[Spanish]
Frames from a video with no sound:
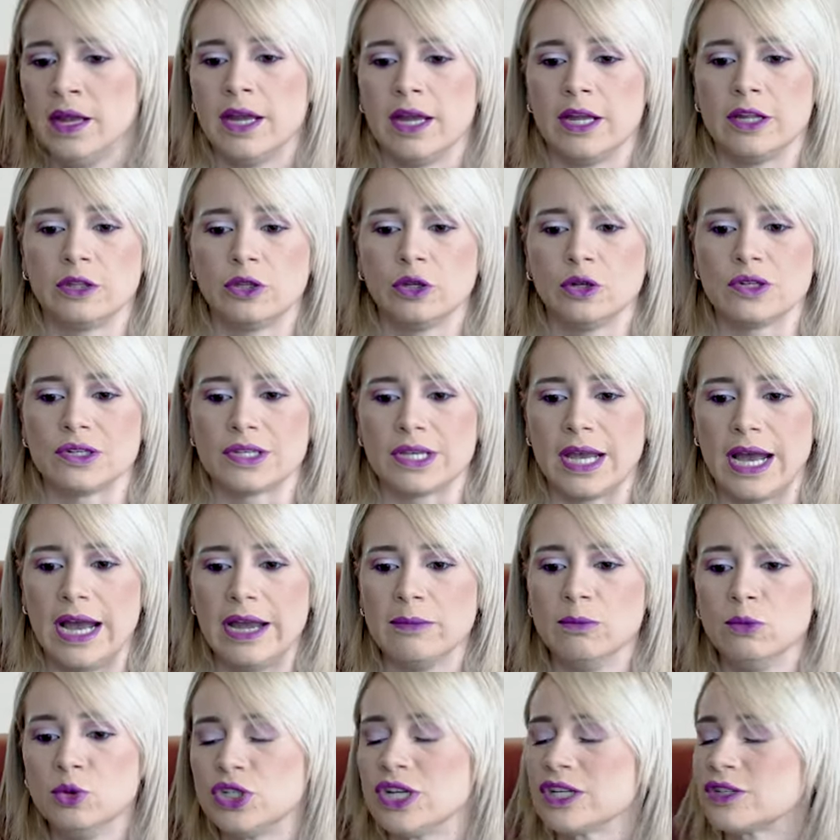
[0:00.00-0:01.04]
Entonces, hay
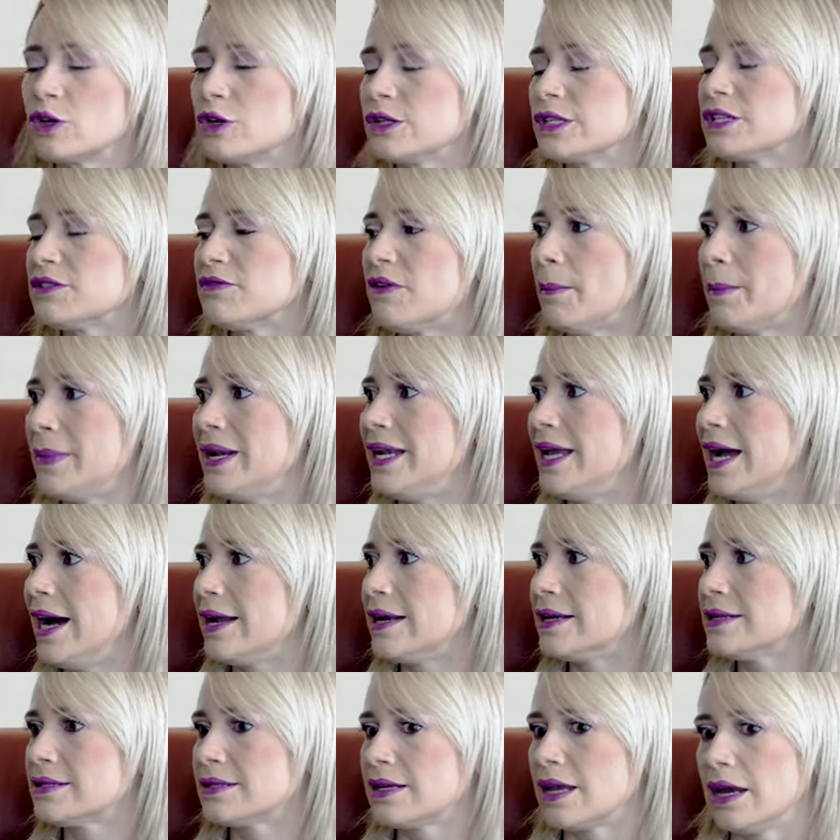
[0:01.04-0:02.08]
muchas cosas
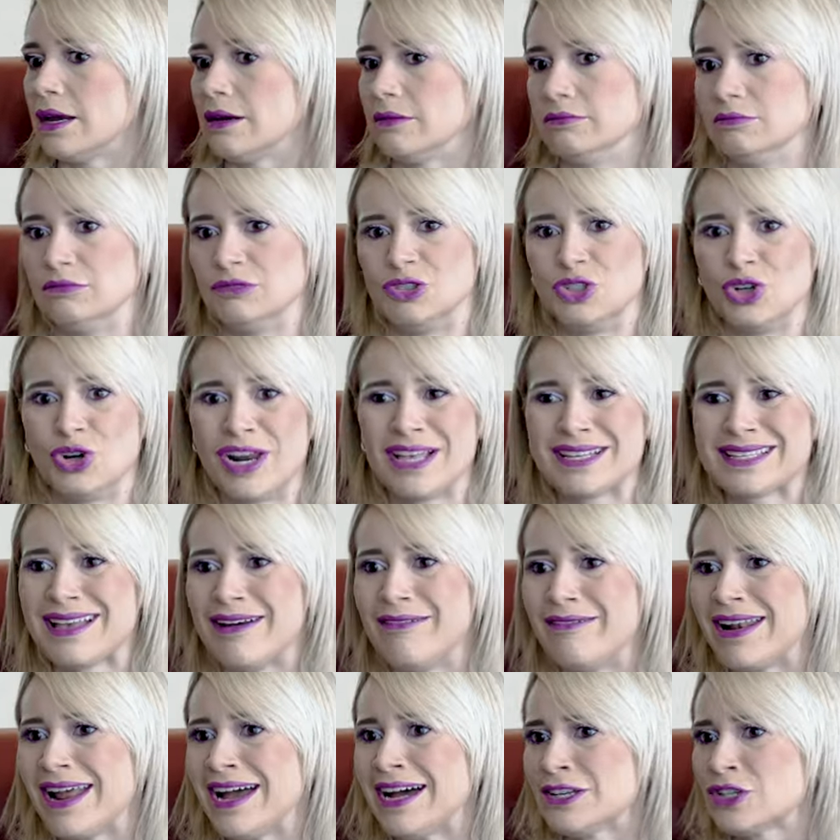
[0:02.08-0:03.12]
familiares que yo las
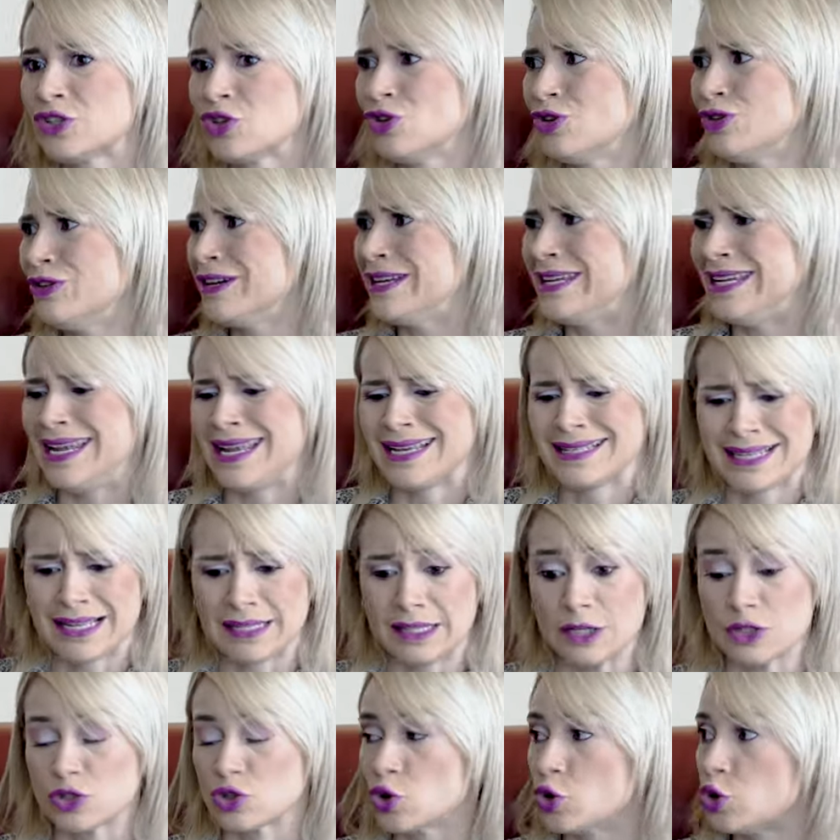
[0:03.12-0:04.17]
abrazo y las
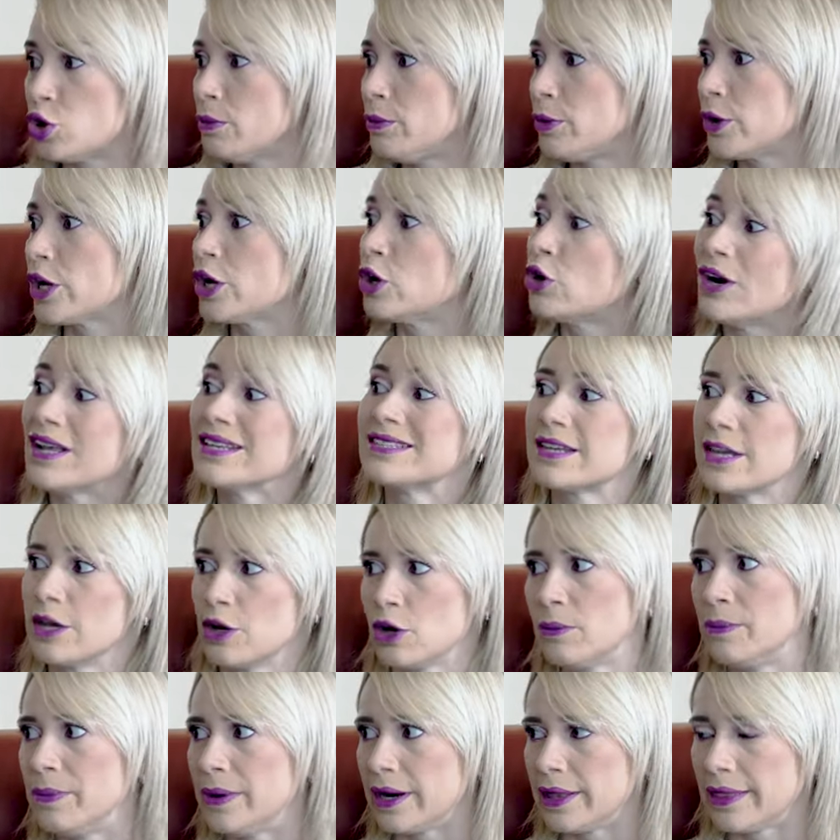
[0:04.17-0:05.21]
atesoro porque no las
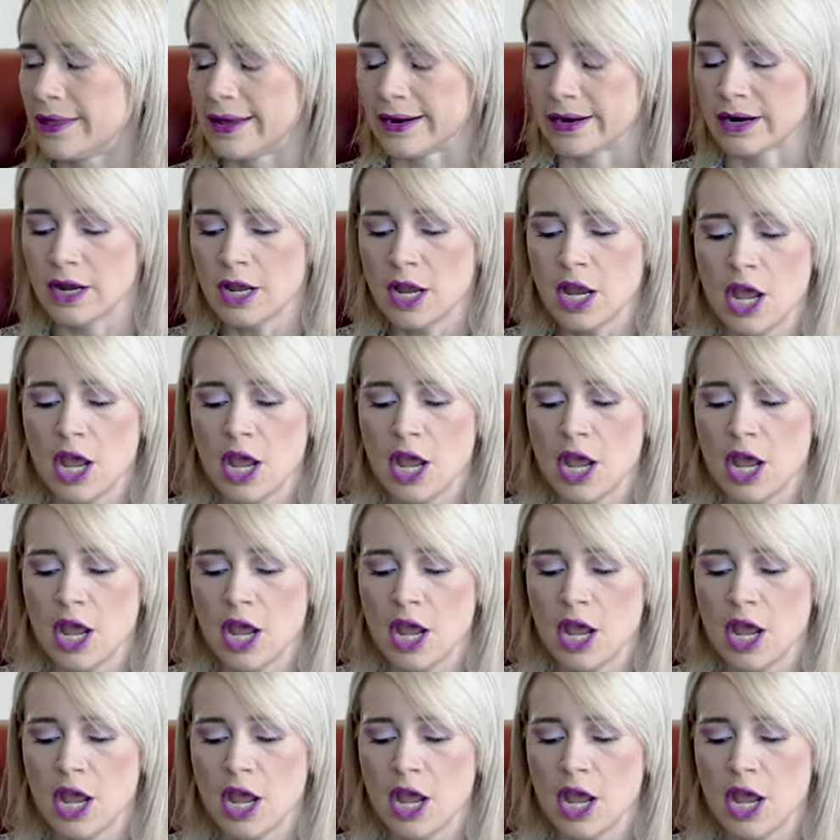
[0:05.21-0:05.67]
quiero perder,